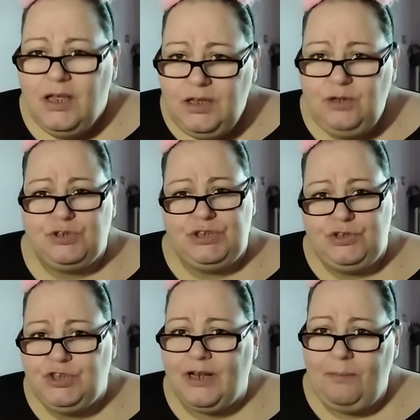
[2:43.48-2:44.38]
Io
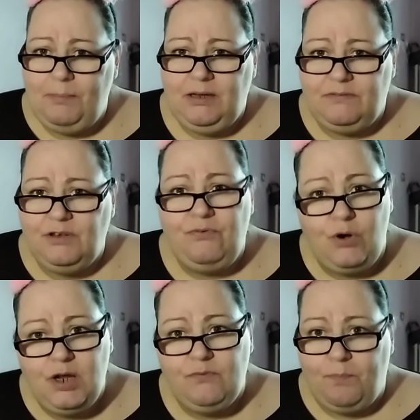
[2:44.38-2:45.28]
sinceramente
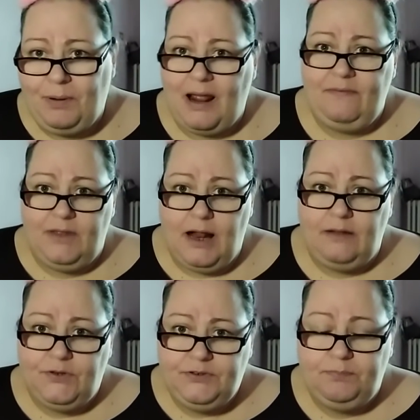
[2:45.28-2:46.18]
volevo prendere
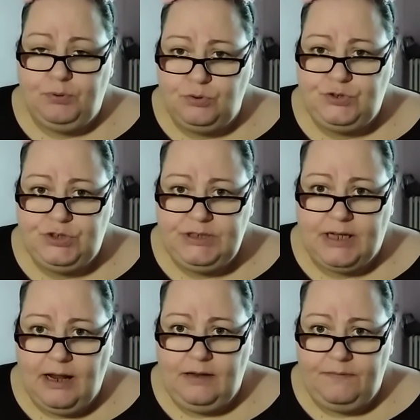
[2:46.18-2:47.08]
altre tipologie di
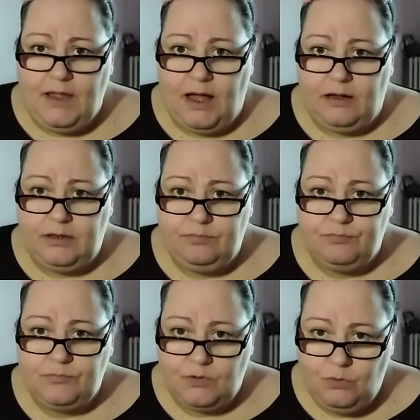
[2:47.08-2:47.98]
calendari
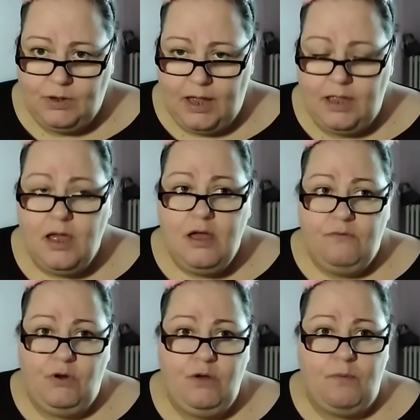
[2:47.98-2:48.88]
ok?
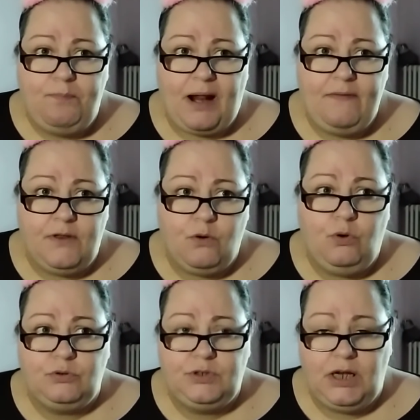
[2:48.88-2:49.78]
Volevo prendere
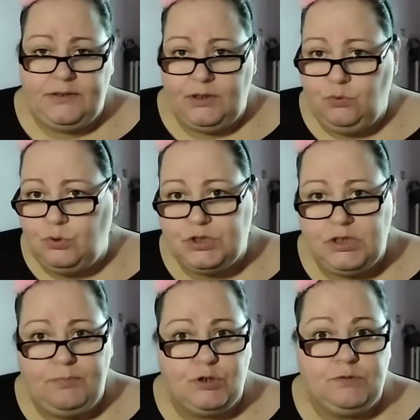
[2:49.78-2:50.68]
quello della
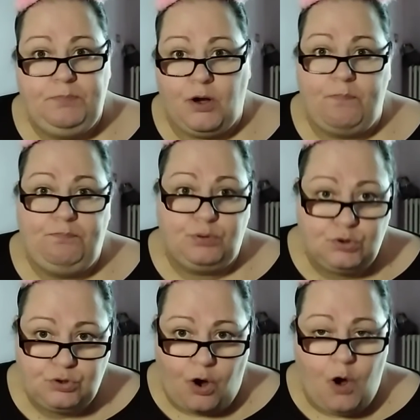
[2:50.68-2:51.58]
Degustabox, però
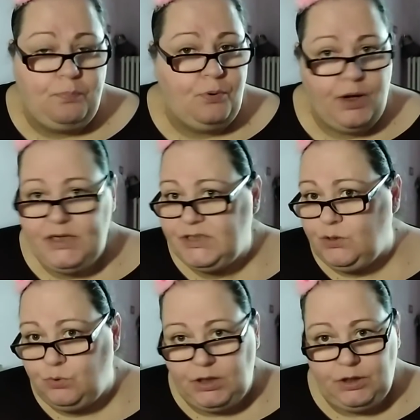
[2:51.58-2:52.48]
purtroppo è
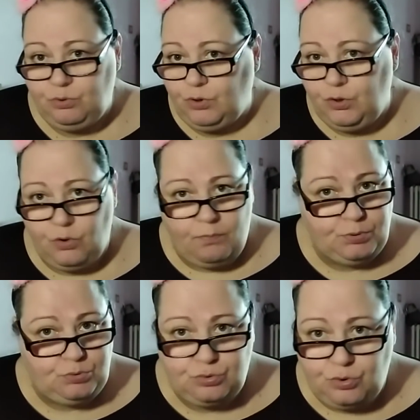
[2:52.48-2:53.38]
esaurito e non ho
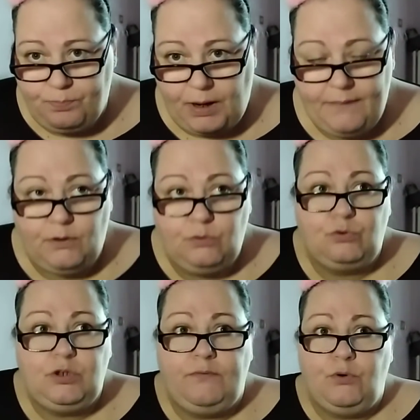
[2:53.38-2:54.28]
potuto prenderlo.
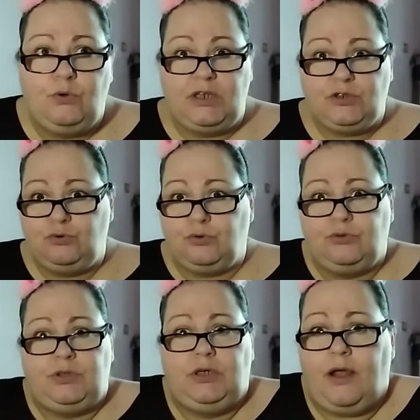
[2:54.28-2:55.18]
Lo devono
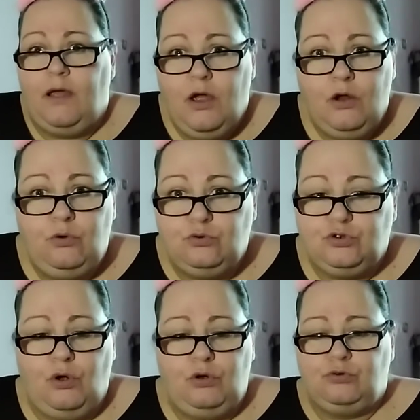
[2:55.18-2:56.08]
riassortire, non
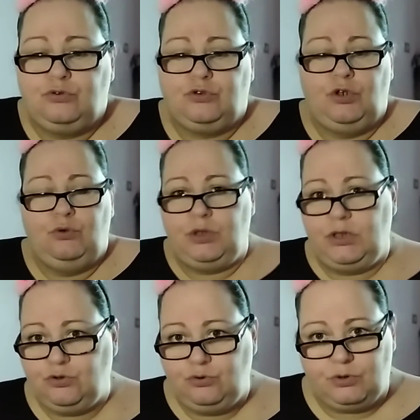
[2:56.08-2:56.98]
so se lo
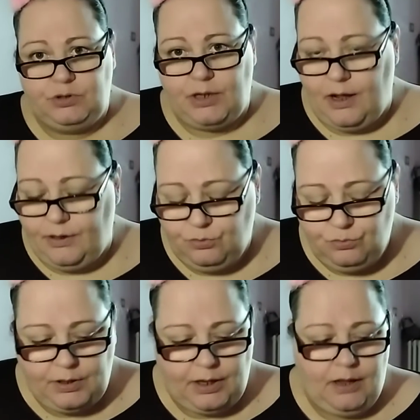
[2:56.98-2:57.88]
riassortiranno,
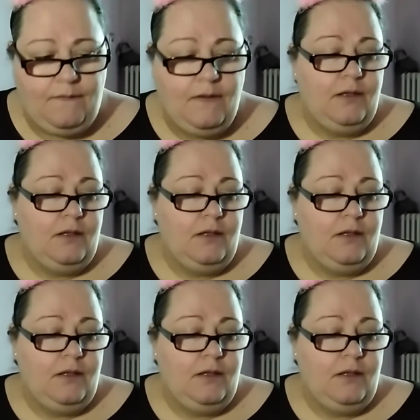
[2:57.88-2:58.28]
ok?